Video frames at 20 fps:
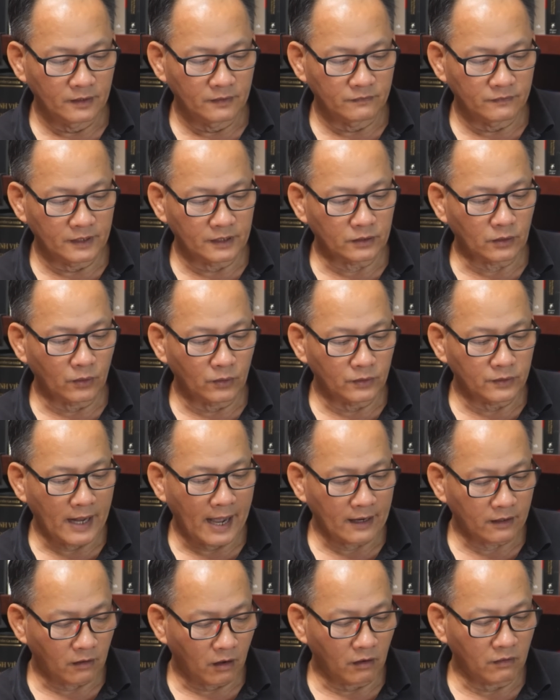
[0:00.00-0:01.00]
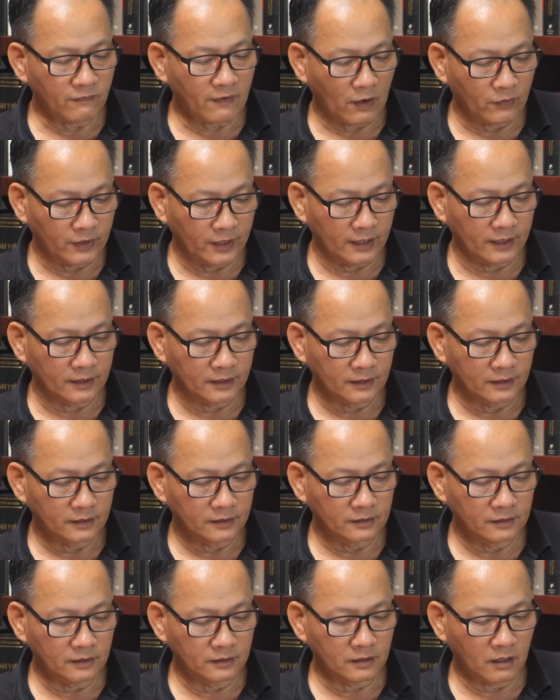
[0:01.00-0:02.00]
Vì tôi đã có vào điền
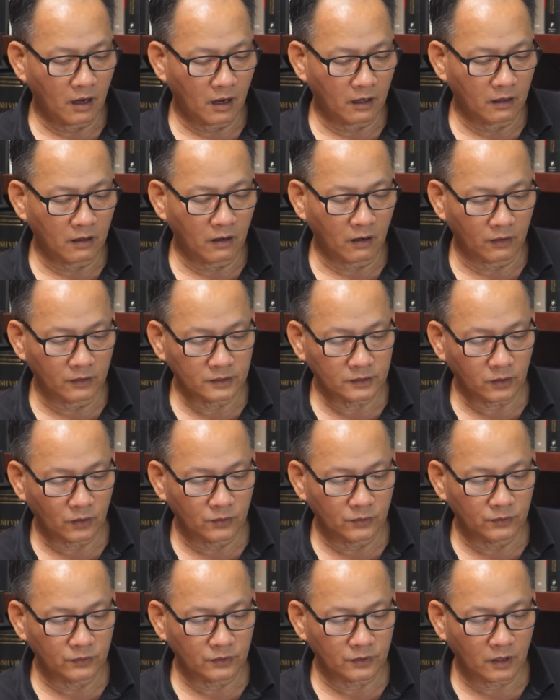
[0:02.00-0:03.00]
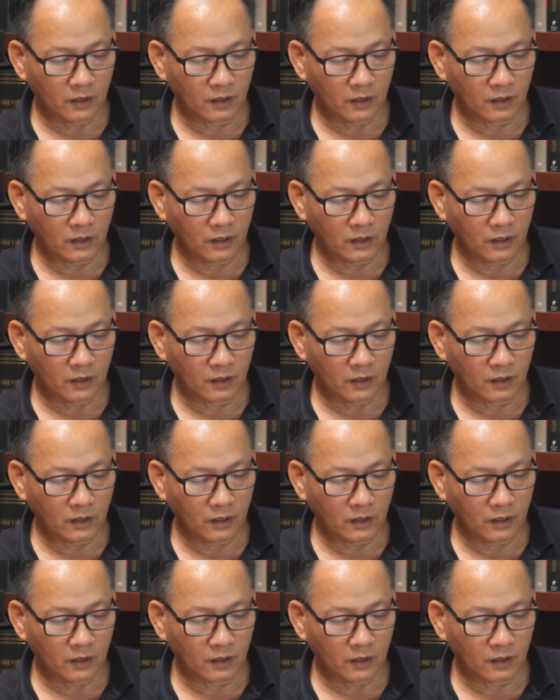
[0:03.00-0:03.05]
nhưng họ hỏi tôi